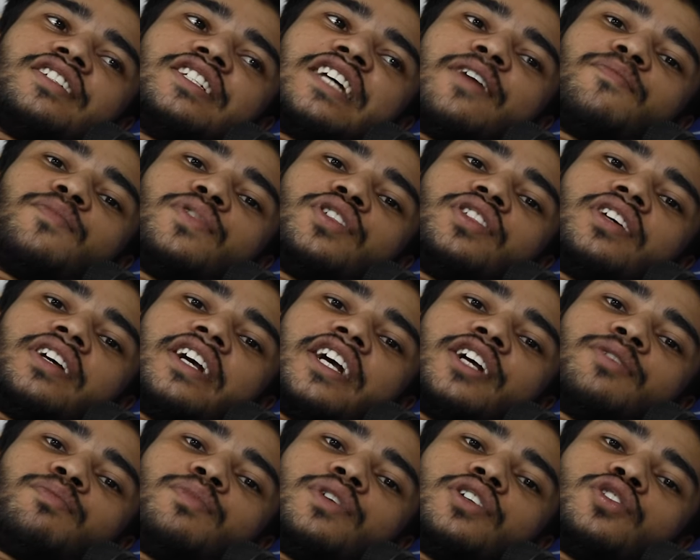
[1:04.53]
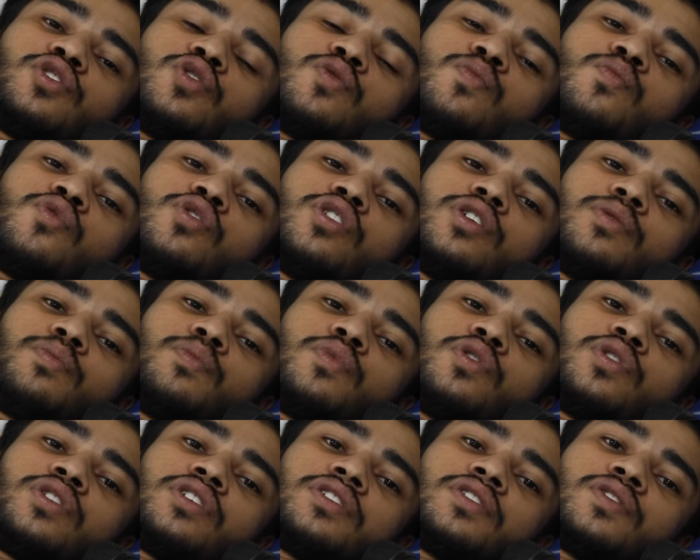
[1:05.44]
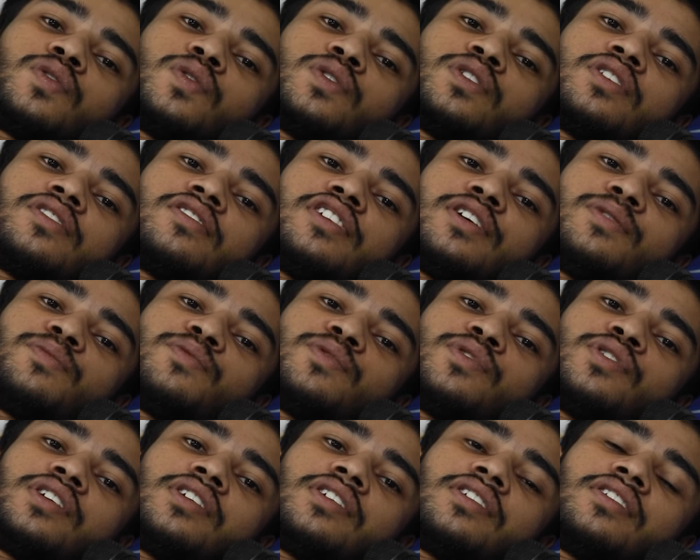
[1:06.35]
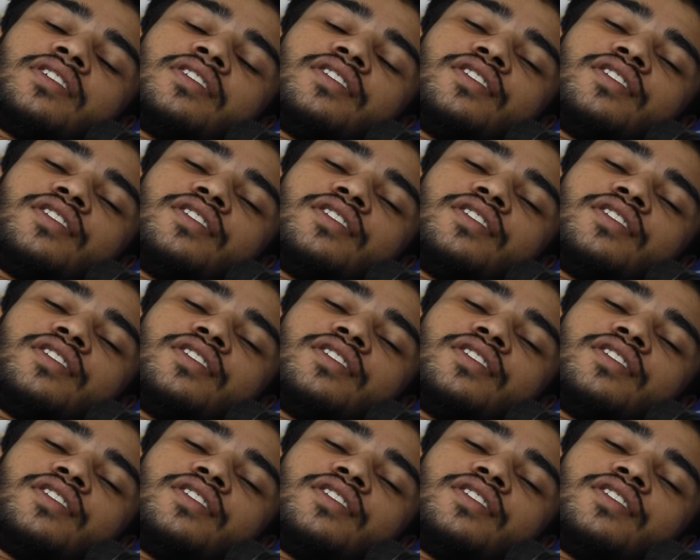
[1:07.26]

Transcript: সামনে থেকে একবারে সম্মুখে প্রোটেস্ট করতেছিলাম আমাদের